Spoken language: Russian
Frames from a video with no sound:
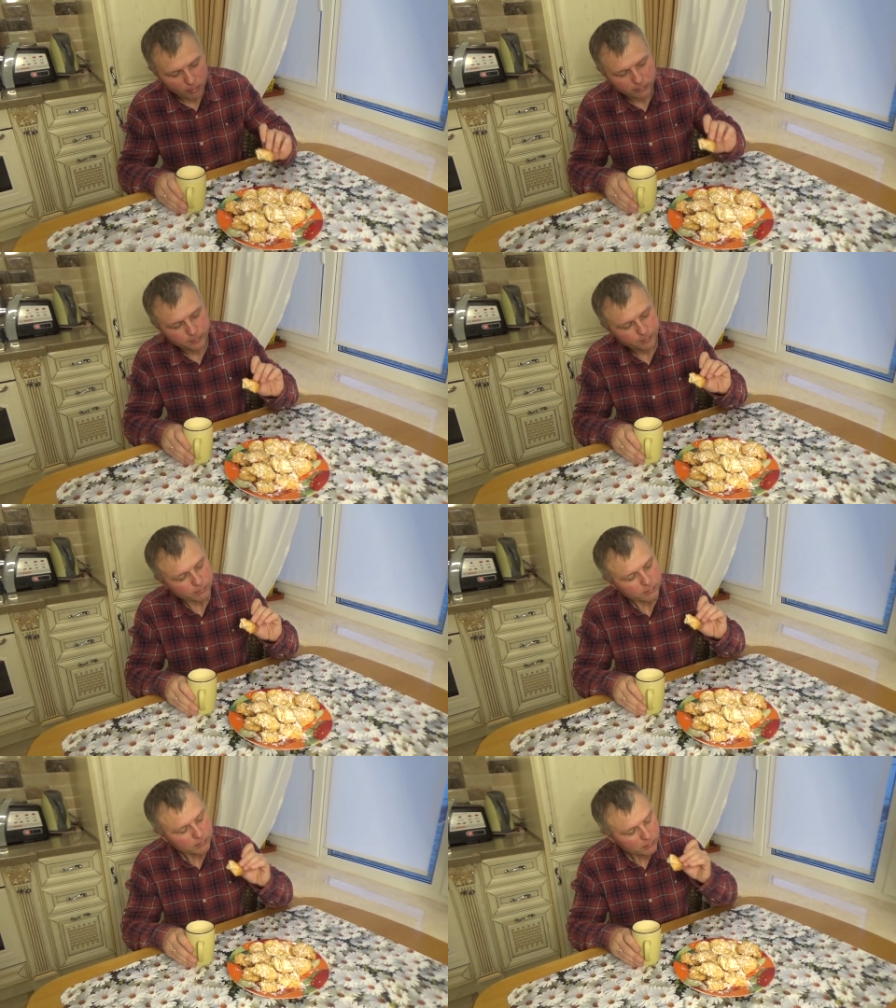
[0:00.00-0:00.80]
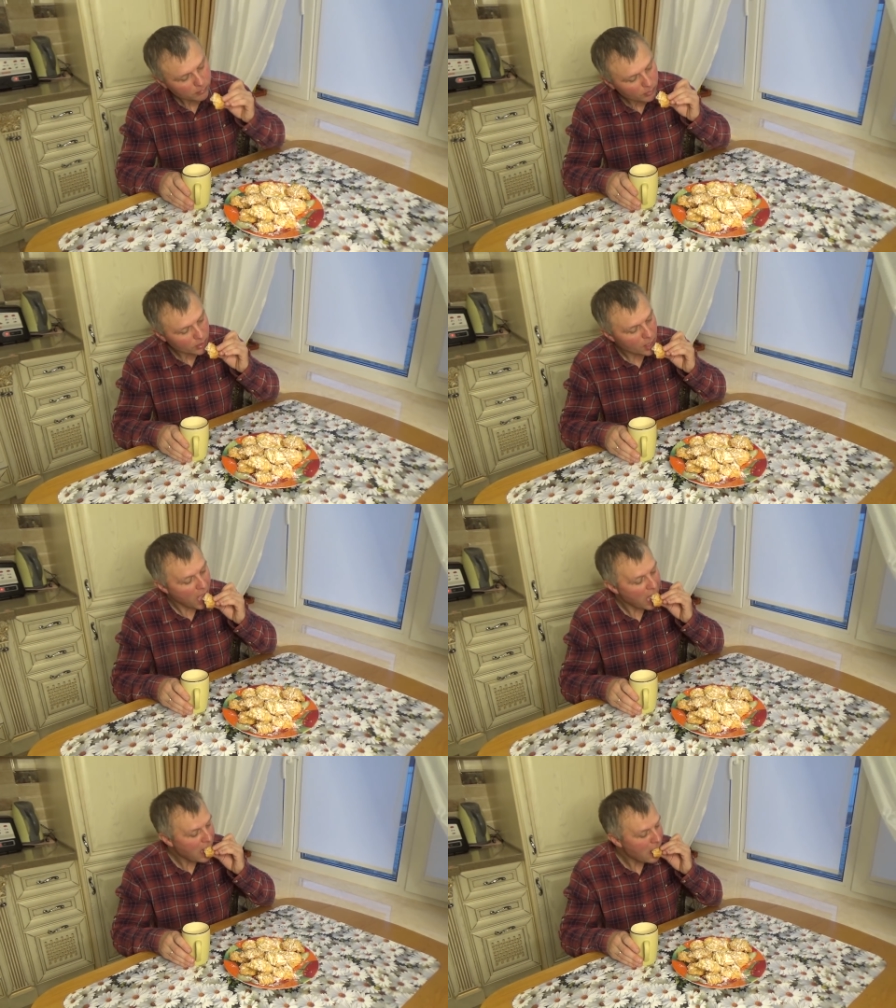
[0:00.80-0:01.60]
блины, а,
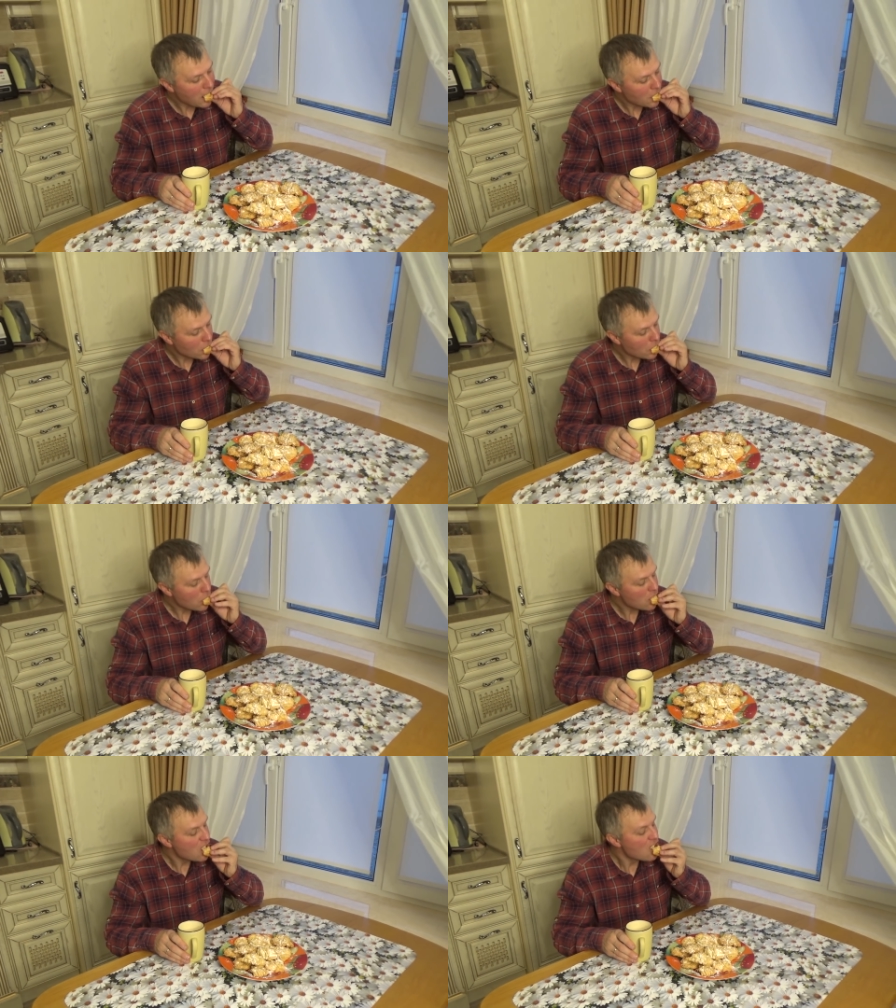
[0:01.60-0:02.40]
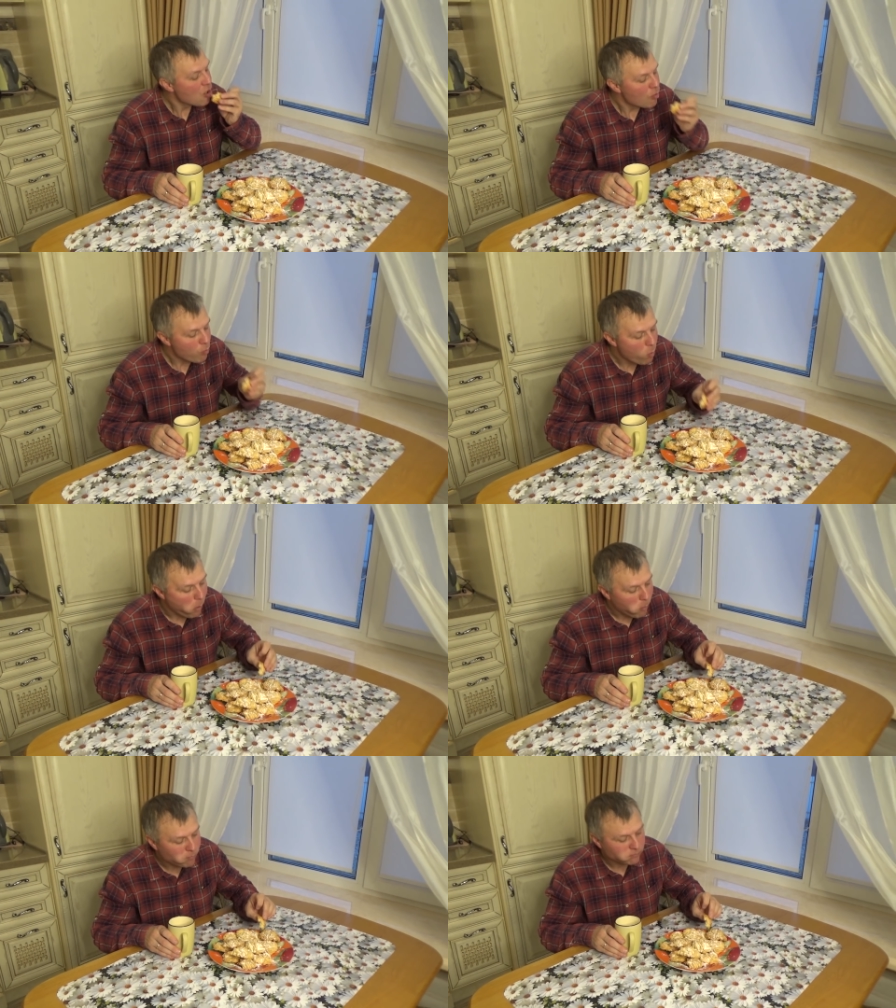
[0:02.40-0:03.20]
причем на дрожжах. Мне
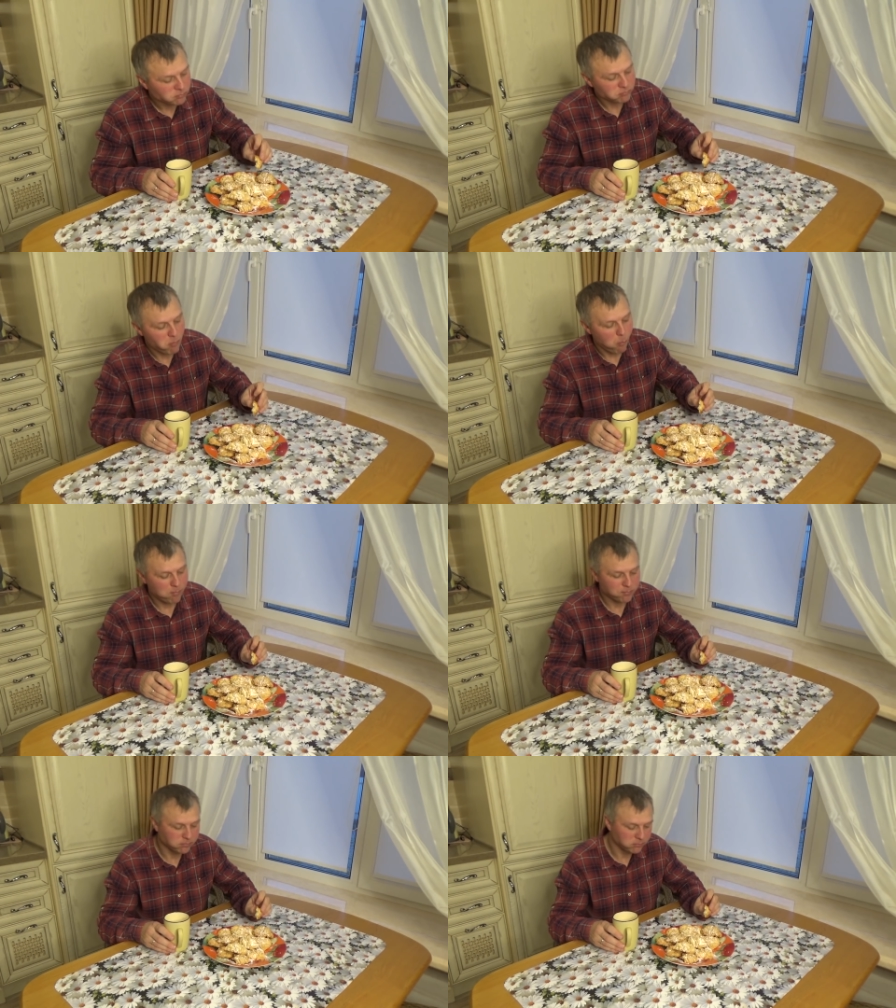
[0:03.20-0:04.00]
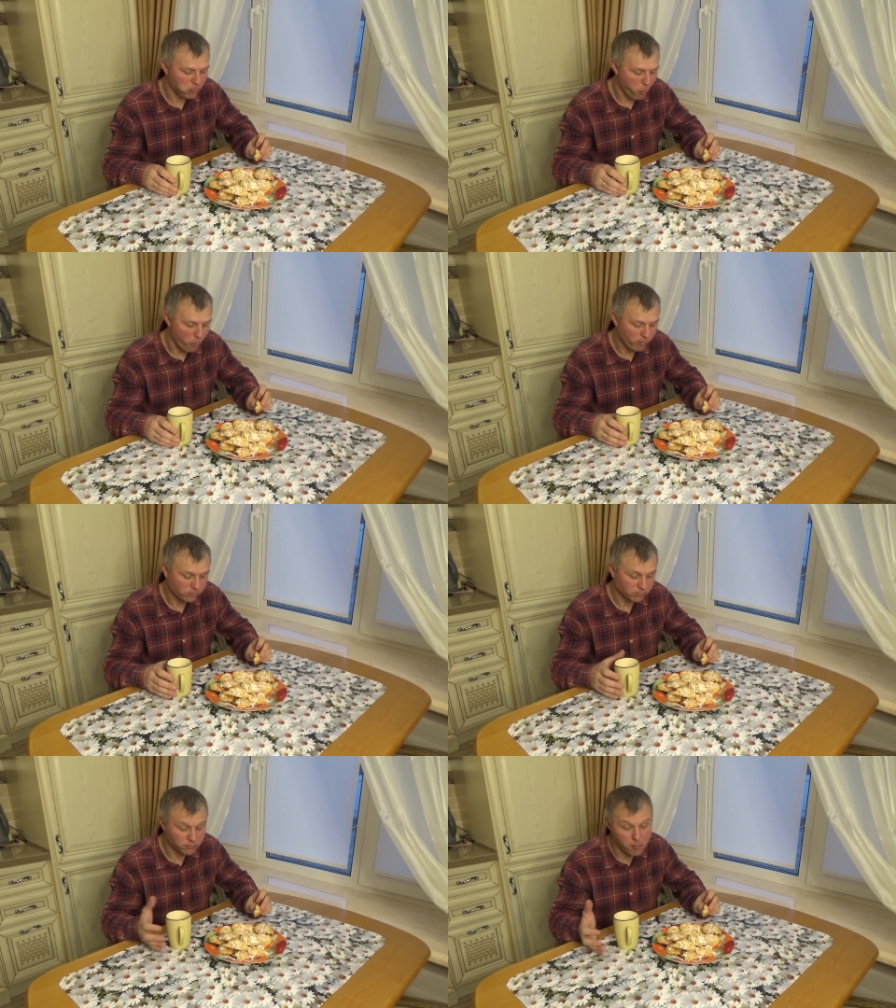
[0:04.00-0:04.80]
очень нравится, как она делает.
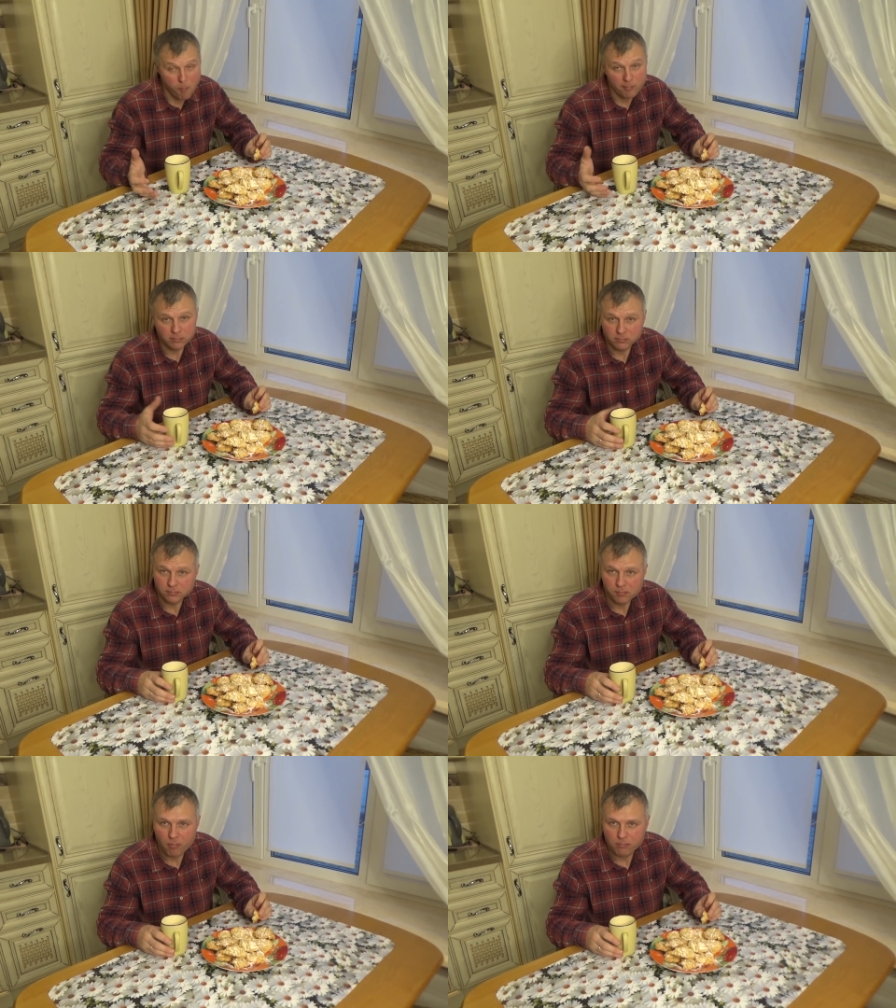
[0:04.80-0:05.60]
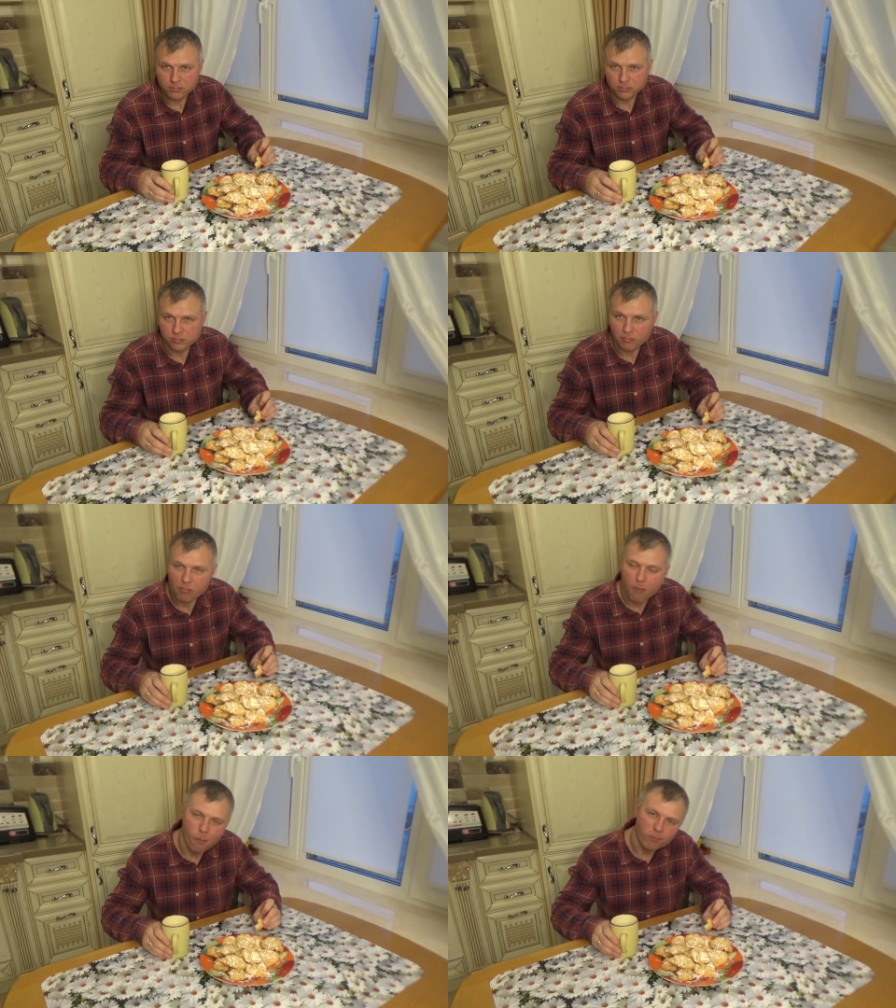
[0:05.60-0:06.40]
Она очень любит выпекать
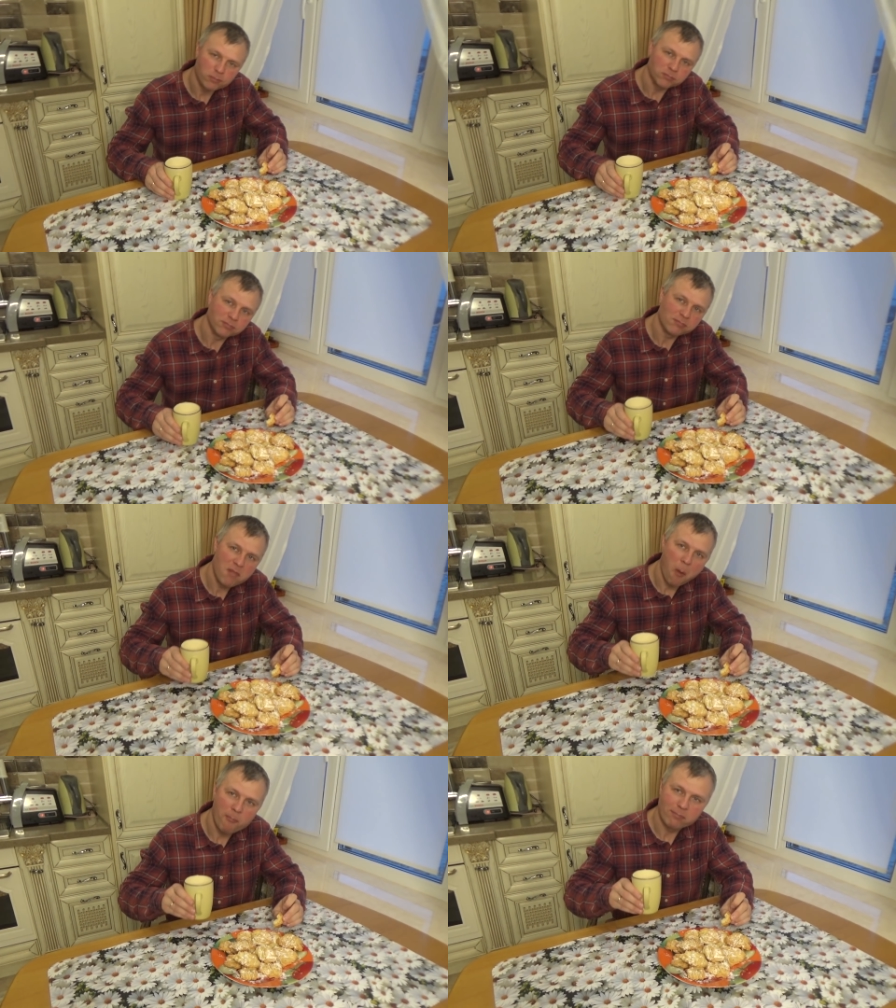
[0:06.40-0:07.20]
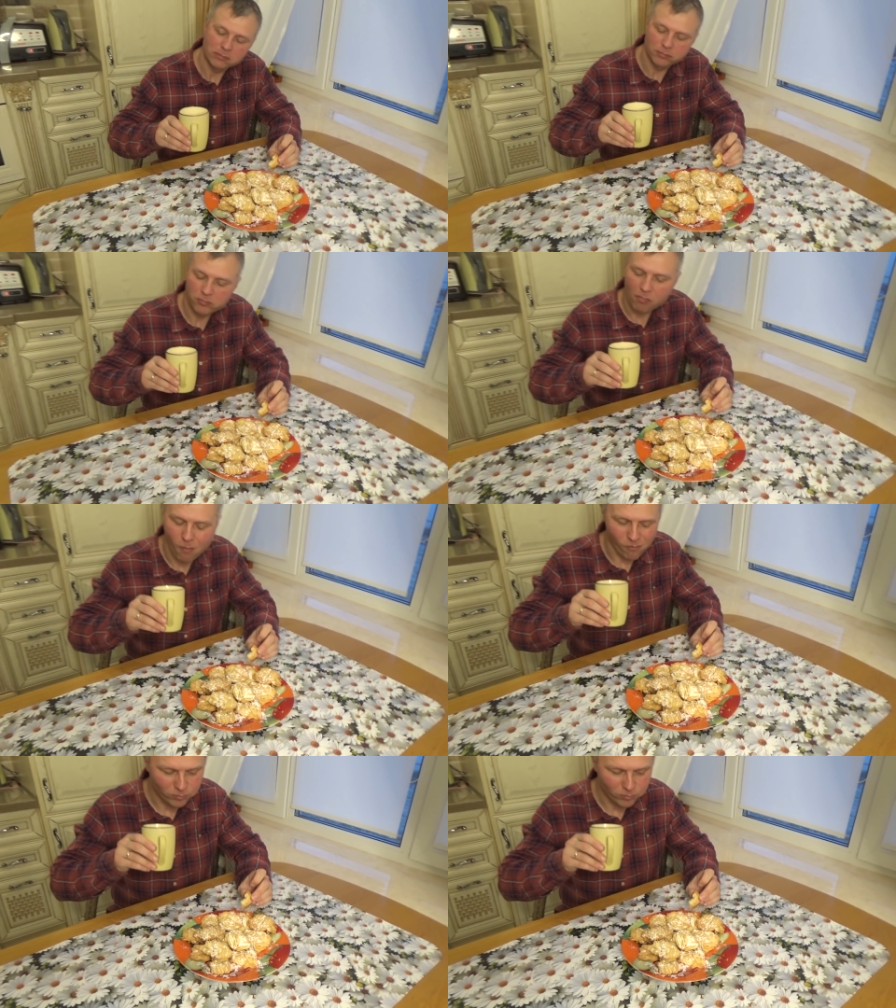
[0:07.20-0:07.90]
пирожки. А вот что касается всяких